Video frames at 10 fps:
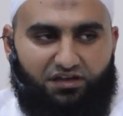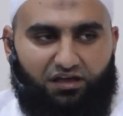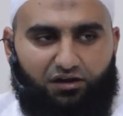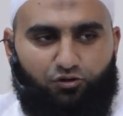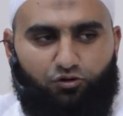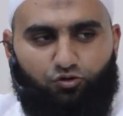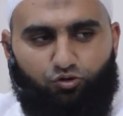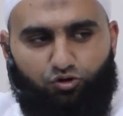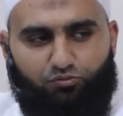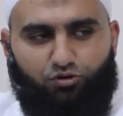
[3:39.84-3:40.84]
خلوا
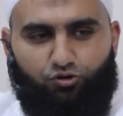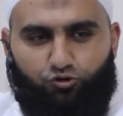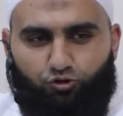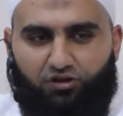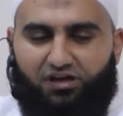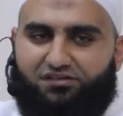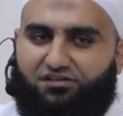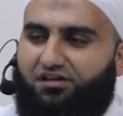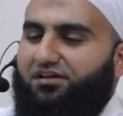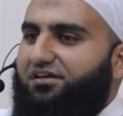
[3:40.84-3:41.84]
القلوب والعقول
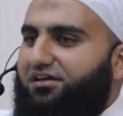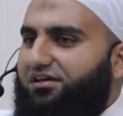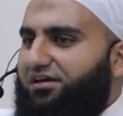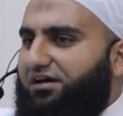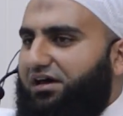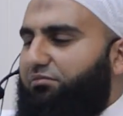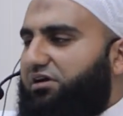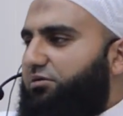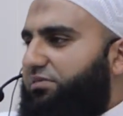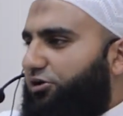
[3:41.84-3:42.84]
حاضرة
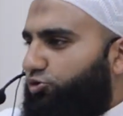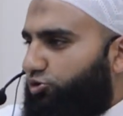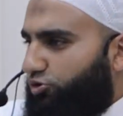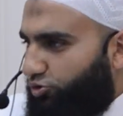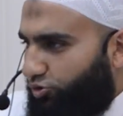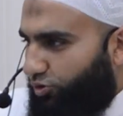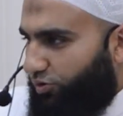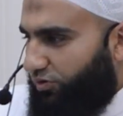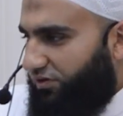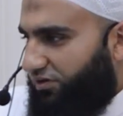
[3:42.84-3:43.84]
قلبك بياخد النور
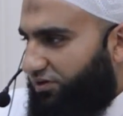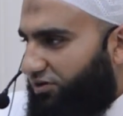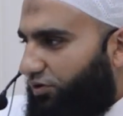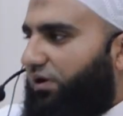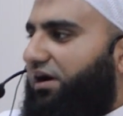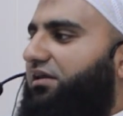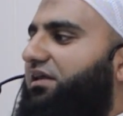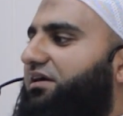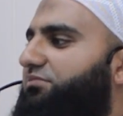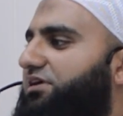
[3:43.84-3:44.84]

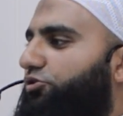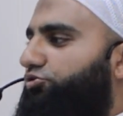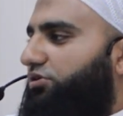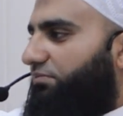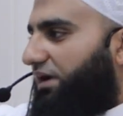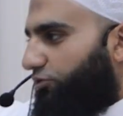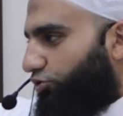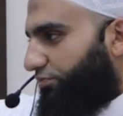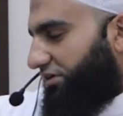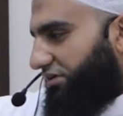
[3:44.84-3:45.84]
وعقلك بياخد
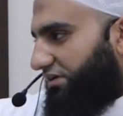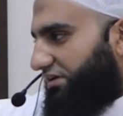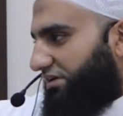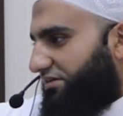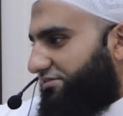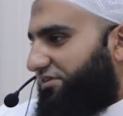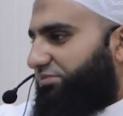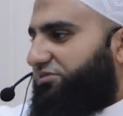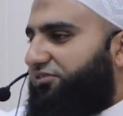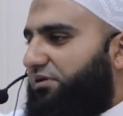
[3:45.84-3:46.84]
المعلومة
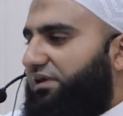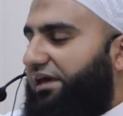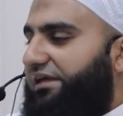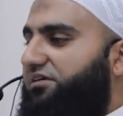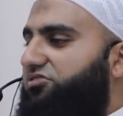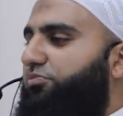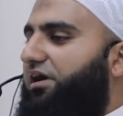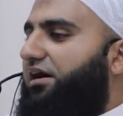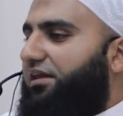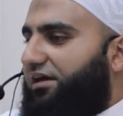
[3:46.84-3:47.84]
فبتفهم الحديث
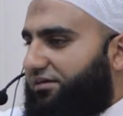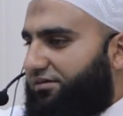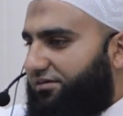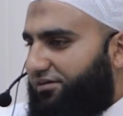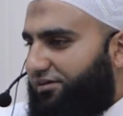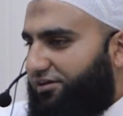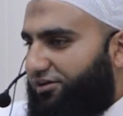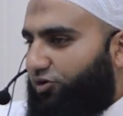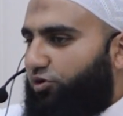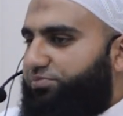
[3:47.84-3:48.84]
بعقلك
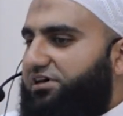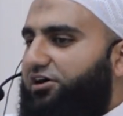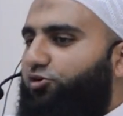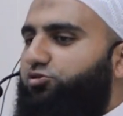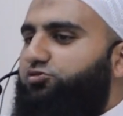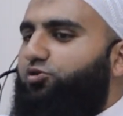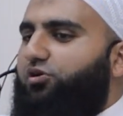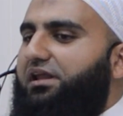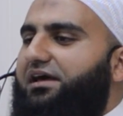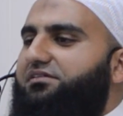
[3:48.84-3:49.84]
وبتاخد نور
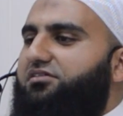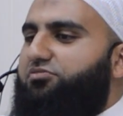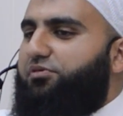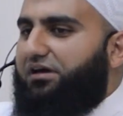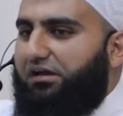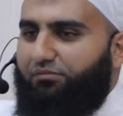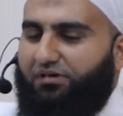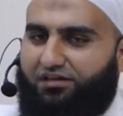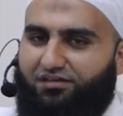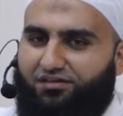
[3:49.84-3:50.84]
الحديث
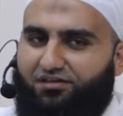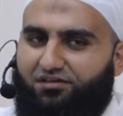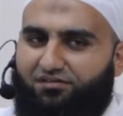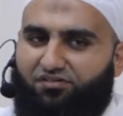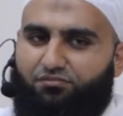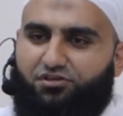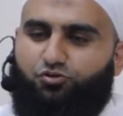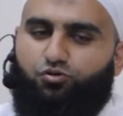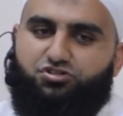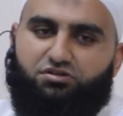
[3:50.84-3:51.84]
بقلبك
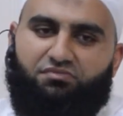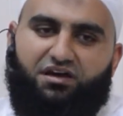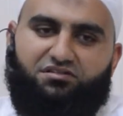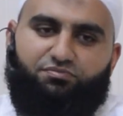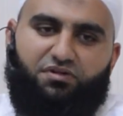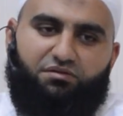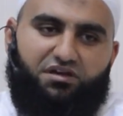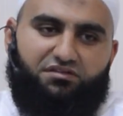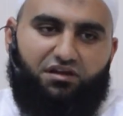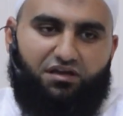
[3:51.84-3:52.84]
فبتكون جمعت ما
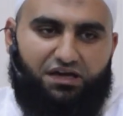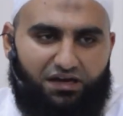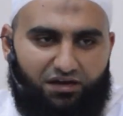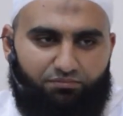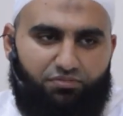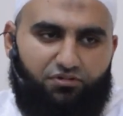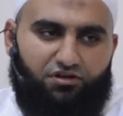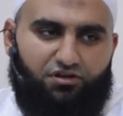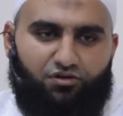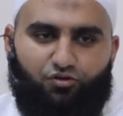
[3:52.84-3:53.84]
بين القلب
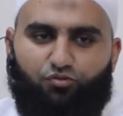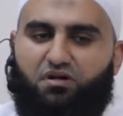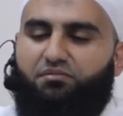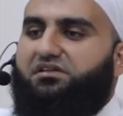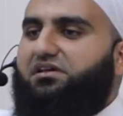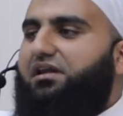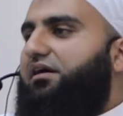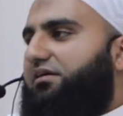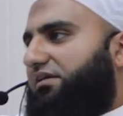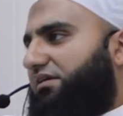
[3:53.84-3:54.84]
وما بين
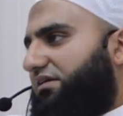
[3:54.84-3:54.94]
العقل